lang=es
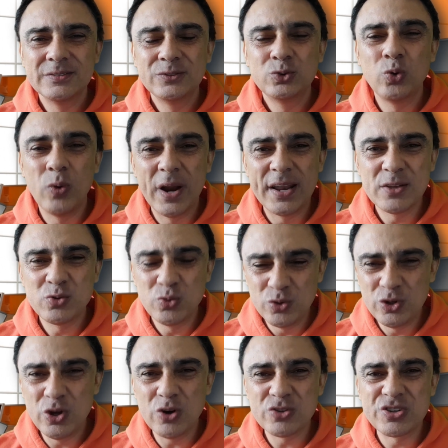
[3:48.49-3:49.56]
Tú eres un
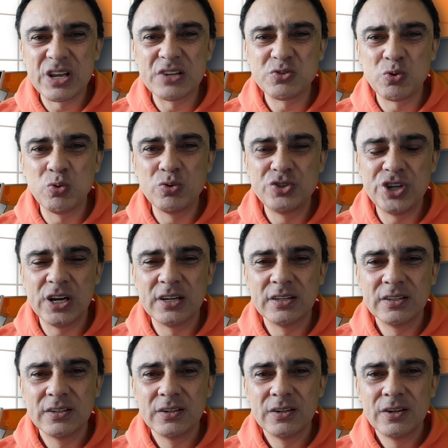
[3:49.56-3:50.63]
Dios que escucha.
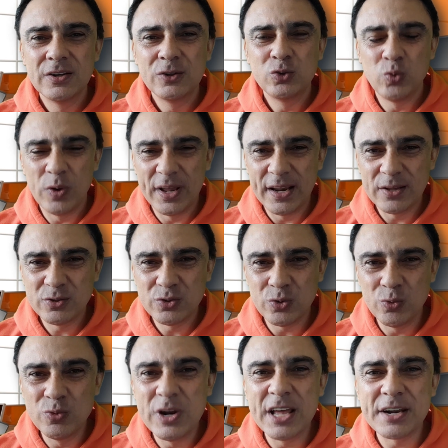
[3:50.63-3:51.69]
Tú eres
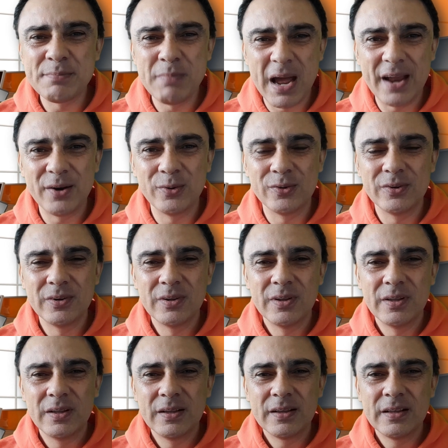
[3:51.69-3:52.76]
un hermano
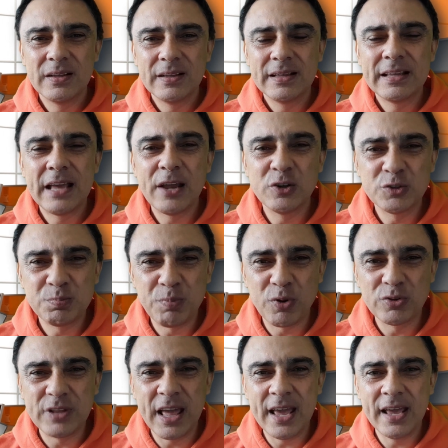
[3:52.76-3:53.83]
que nos
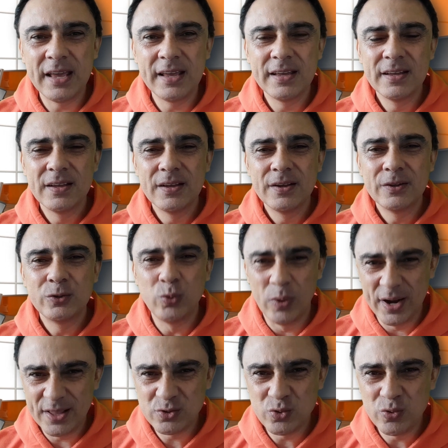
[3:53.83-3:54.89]
protege. Tú
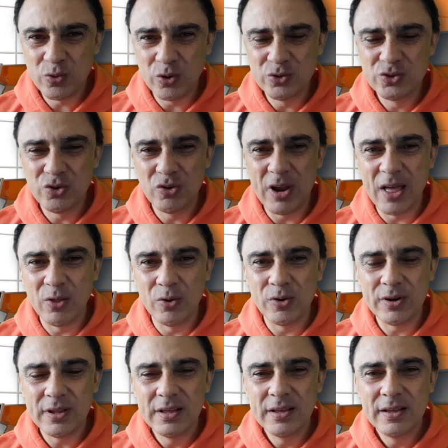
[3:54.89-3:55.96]
eres un consolador
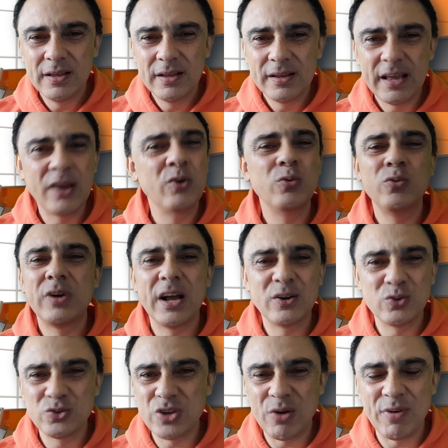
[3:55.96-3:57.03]
que nunca
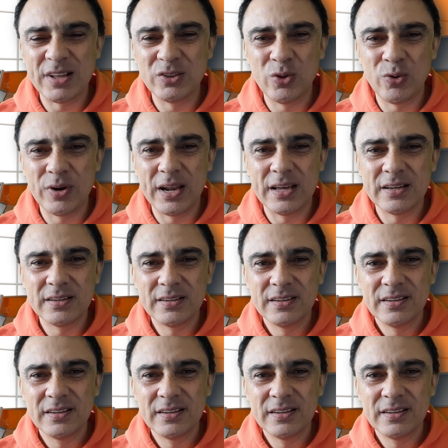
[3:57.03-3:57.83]
nos abandona.